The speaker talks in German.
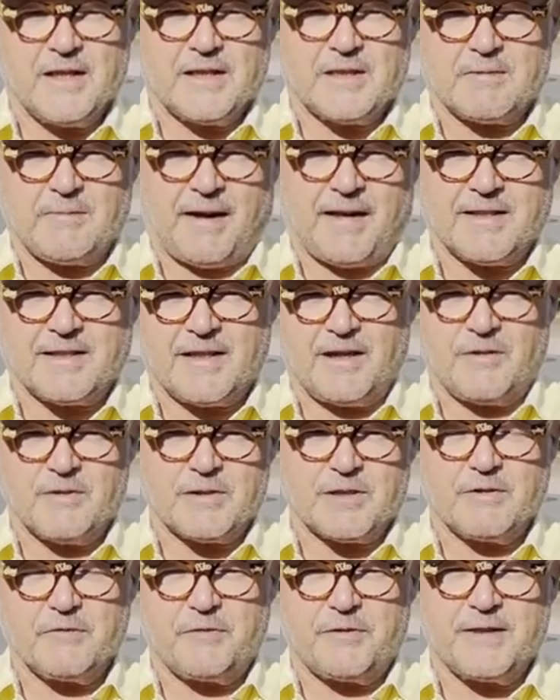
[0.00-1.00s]

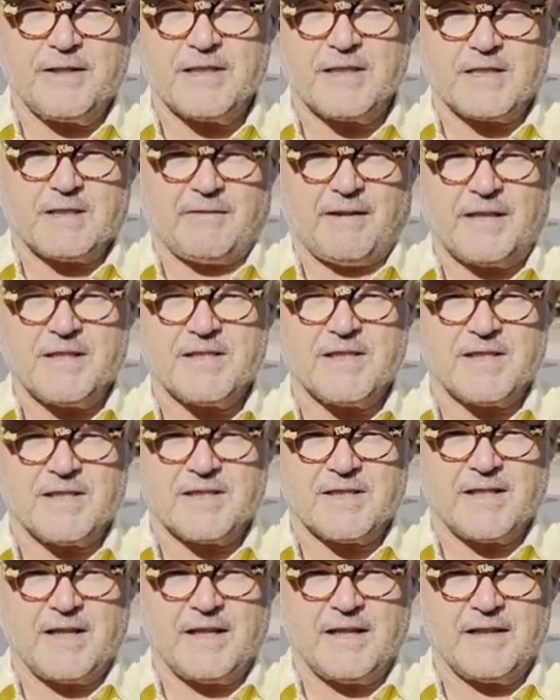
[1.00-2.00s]

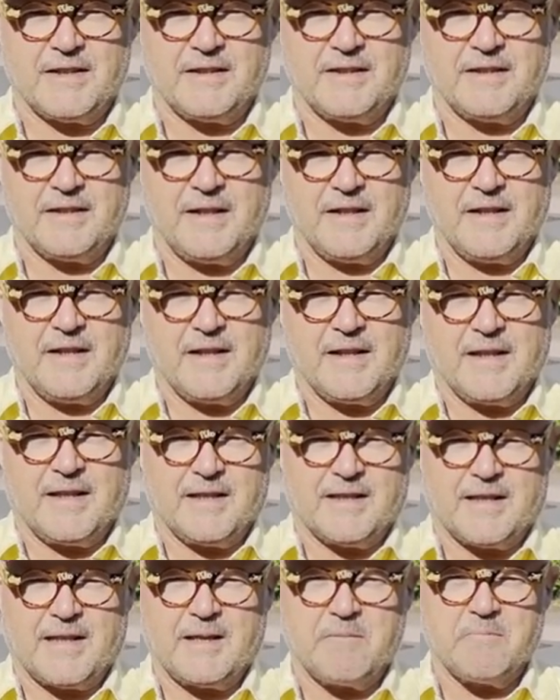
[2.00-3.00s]
2024 sein,
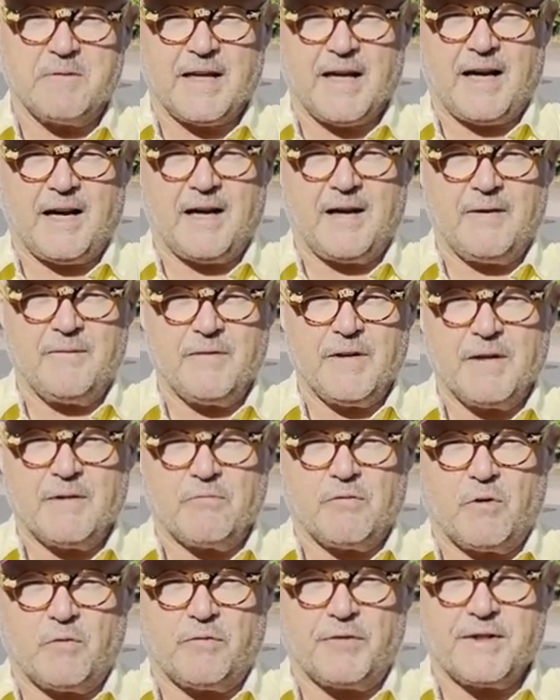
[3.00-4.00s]
in dem Jahr,
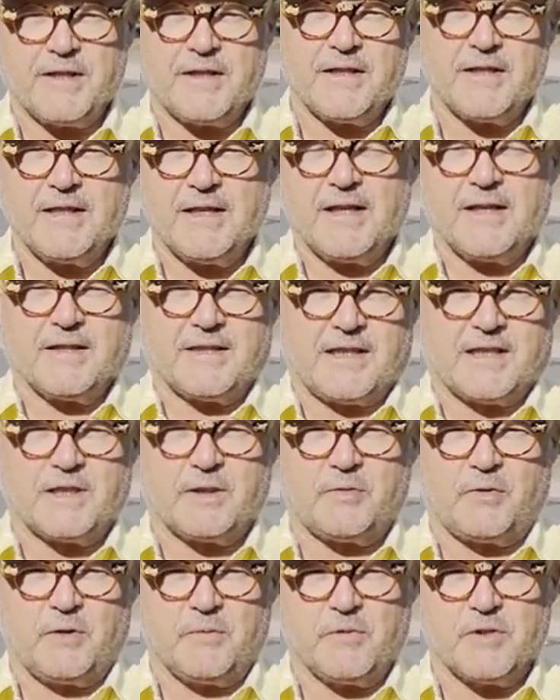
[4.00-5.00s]
wo wir
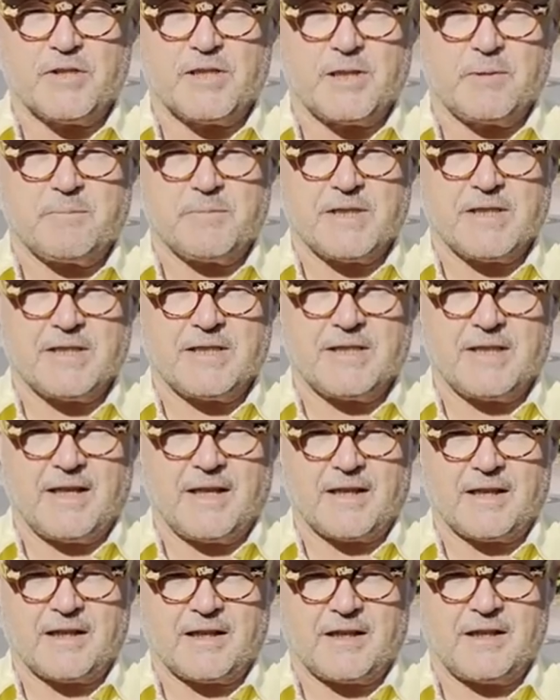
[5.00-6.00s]
das
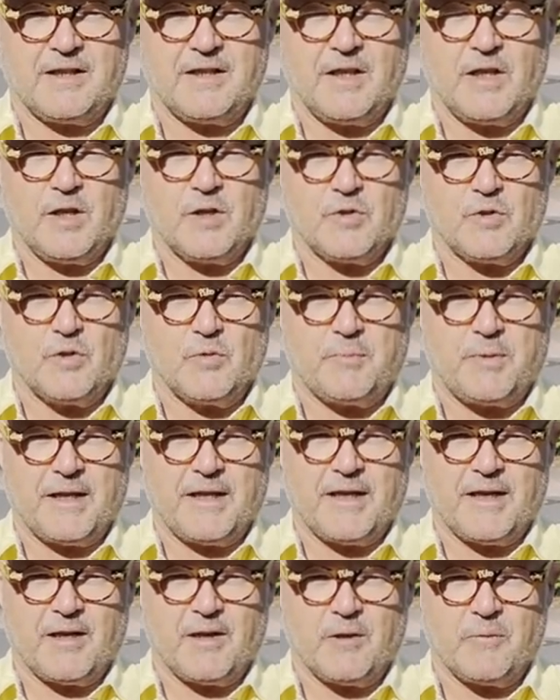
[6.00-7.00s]
75-jährige
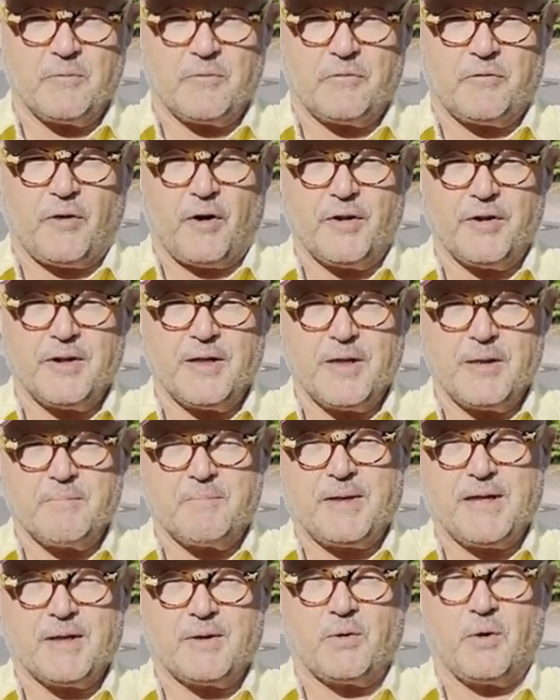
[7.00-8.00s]
Jubiläum von
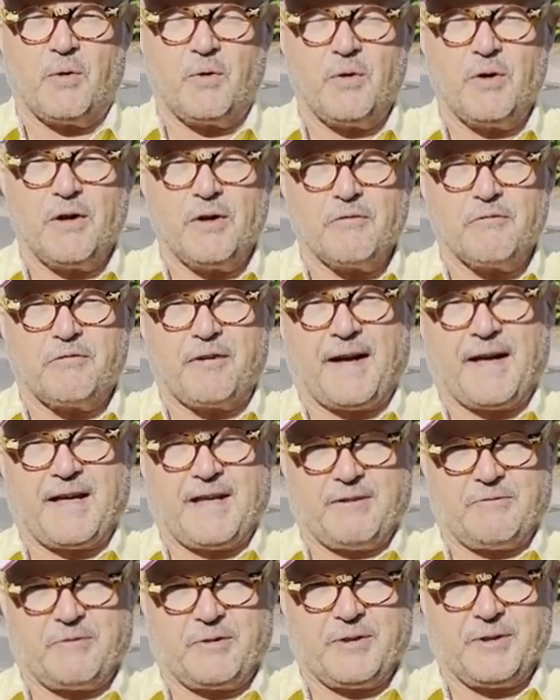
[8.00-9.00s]
Pico
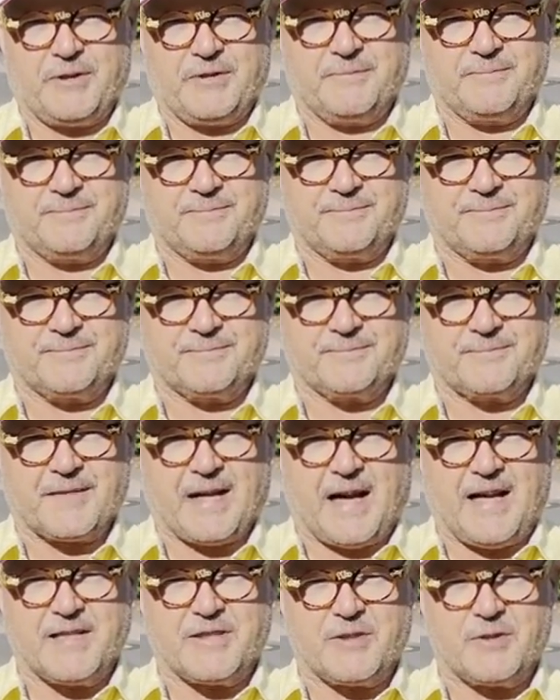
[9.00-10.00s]
feiern wollen.
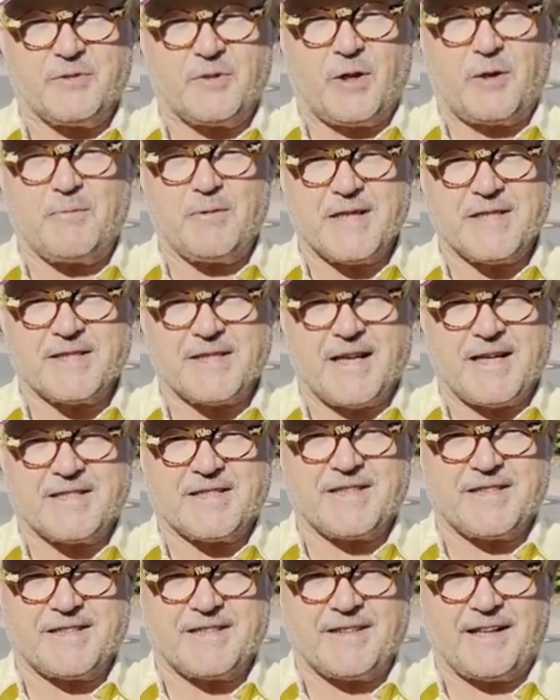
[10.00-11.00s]
Also nochmals
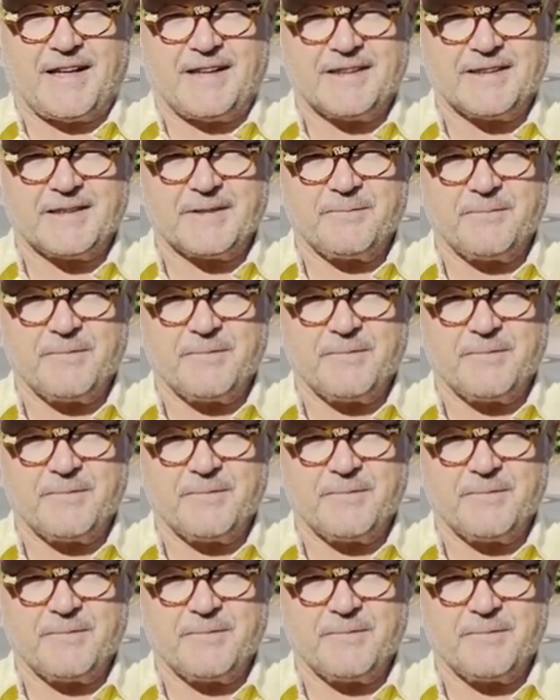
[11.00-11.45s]
herzlichen Dank.